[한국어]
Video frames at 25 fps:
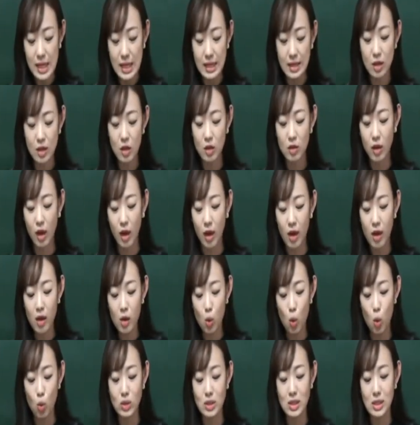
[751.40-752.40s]
이렇게
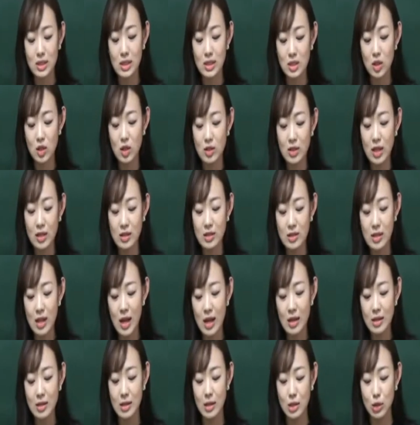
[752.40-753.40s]
공신을 처단을
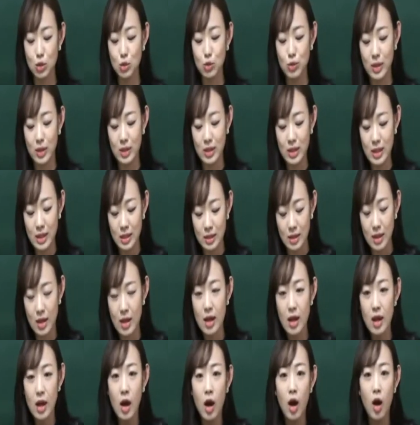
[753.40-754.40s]
한 이후에는
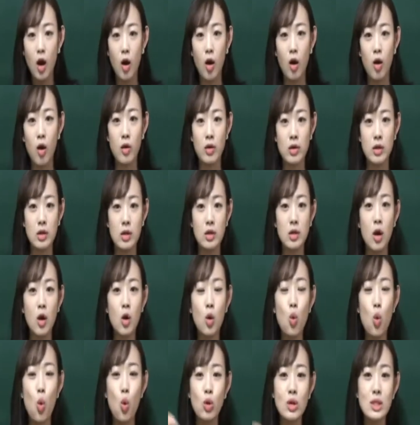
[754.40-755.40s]
어,
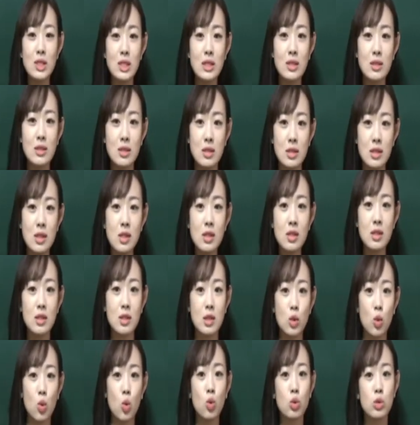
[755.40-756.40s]
이런 공신들
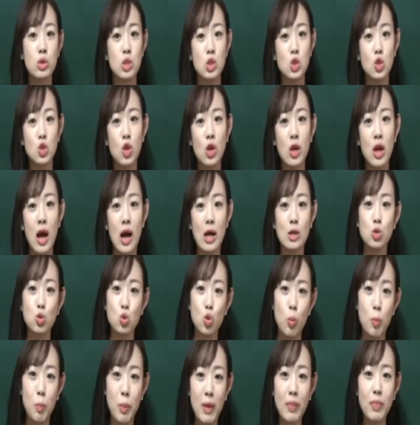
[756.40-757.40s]
그리고 직위가 아주
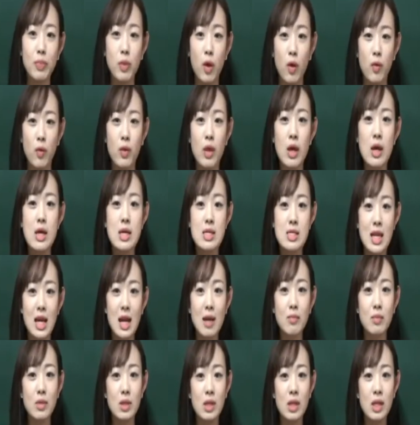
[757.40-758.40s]
높았던
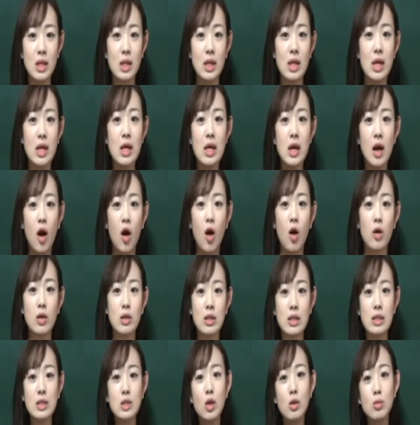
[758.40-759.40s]
사람들이 어,
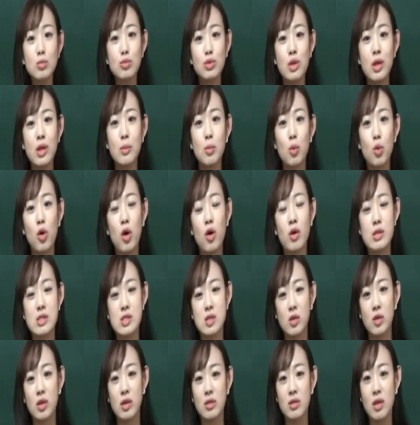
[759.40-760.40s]
의정부에 모여
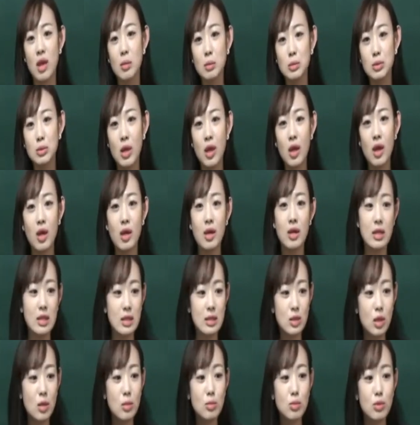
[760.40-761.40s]
있었기 때문에
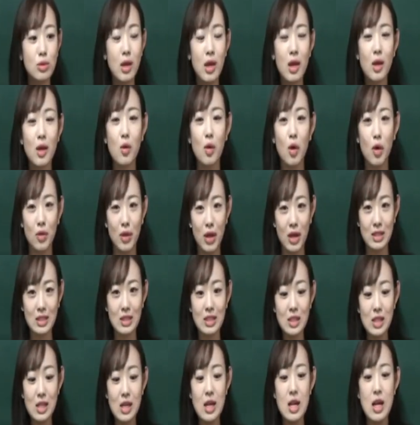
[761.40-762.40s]
의정부의
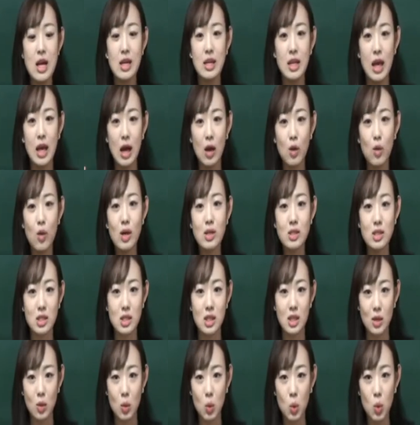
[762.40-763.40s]
권한을
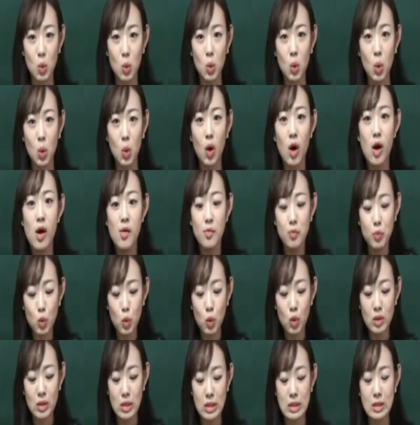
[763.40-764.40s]
약화시키고
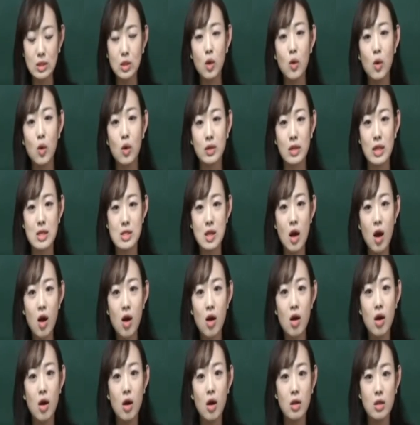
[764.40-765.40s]
또 의정원에서
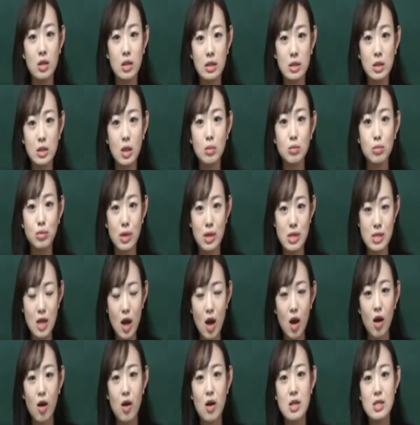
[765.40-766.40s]

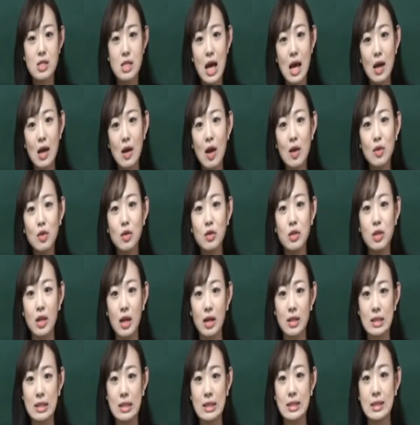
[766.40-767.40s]
의정부에서
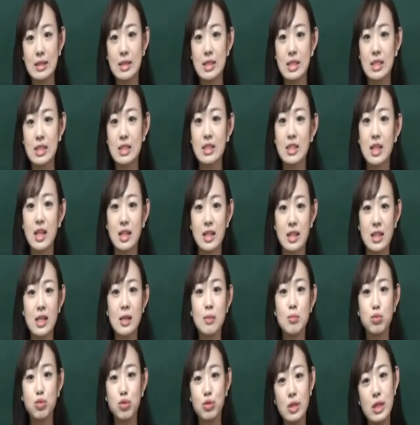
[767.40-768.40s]
사관원이라는
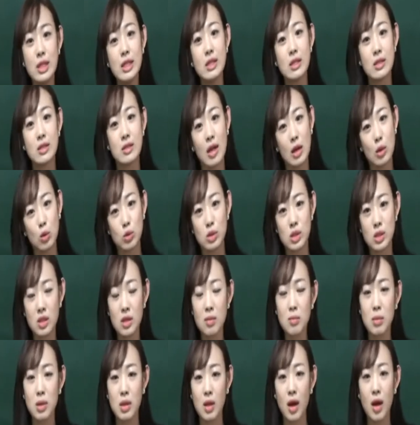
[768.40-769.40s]
직책을 분리를 따로
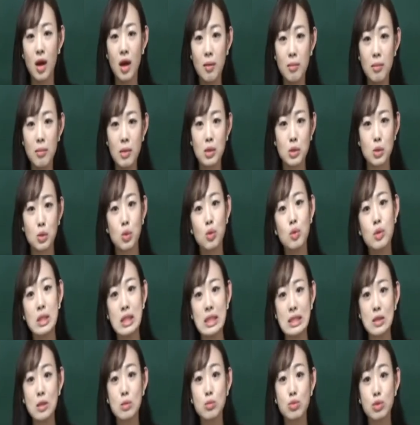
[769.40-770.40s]
시킵니다. 한마디로
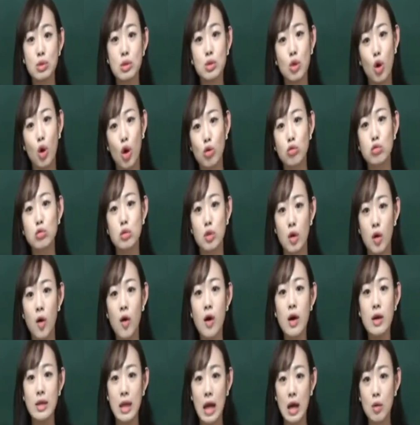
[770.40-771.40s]
의정부를 더욱더
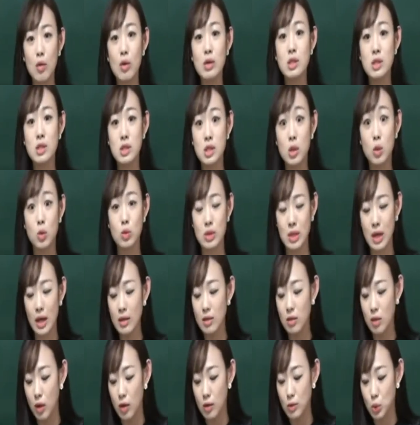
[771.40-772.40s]
약화시키고자
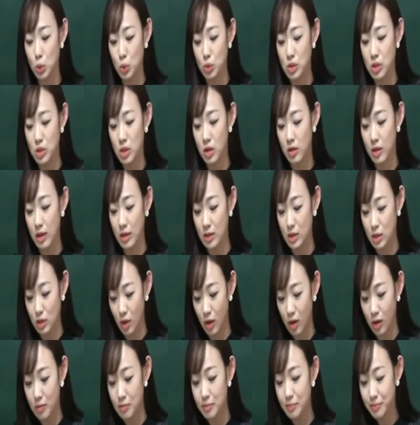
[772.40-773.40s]
했던
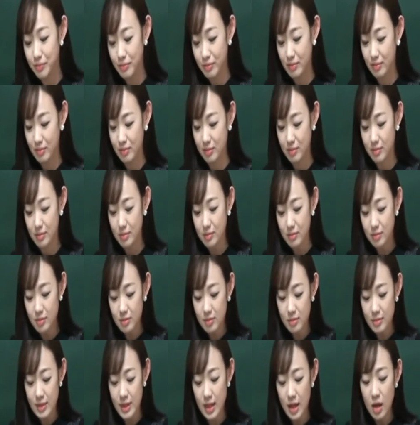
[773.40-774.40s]
조치였겠죠.
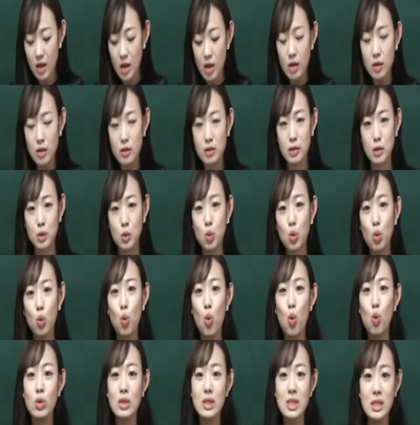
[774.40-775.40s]
그리고
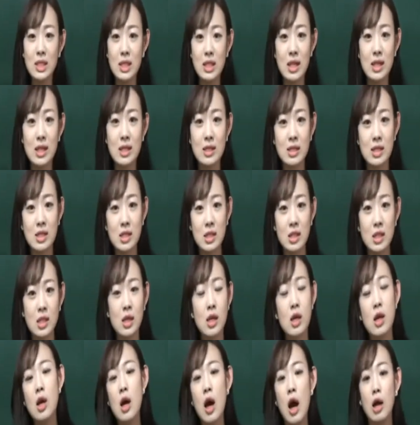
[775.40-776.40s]

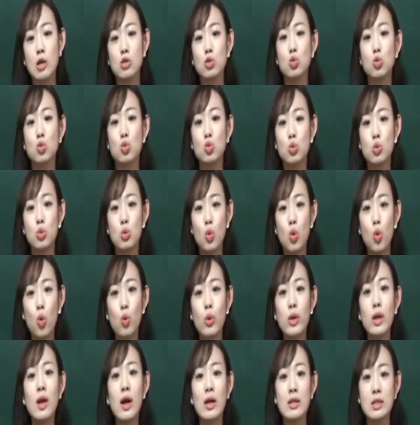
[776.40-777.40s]
공신이랄지 아주
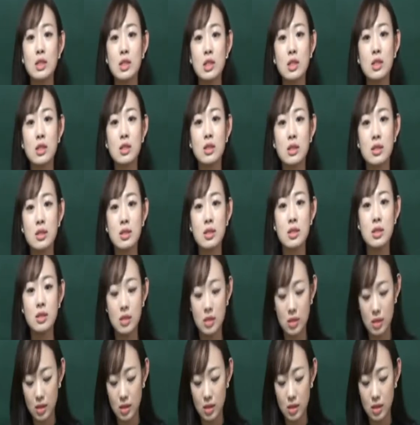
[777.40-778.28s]
고위 간직들의